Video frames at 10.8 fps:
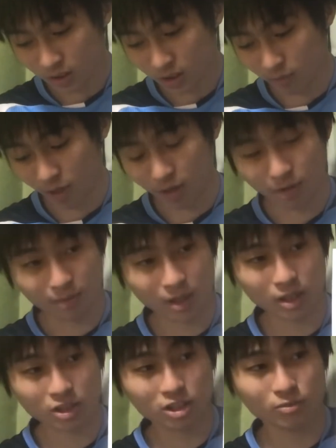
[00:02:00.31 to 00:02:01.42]
でまあ馬場
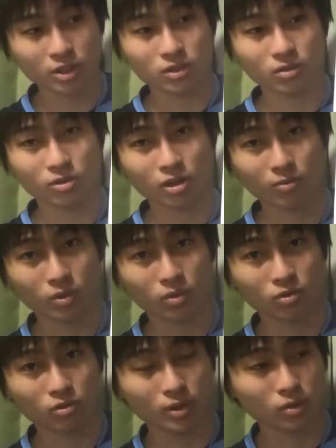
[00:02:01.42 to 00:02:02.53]
が渋りそうなのもこ
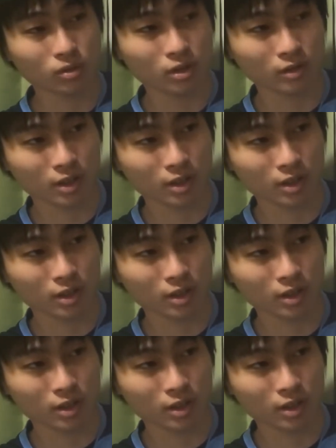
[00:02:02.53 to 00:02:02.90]
の馬にとって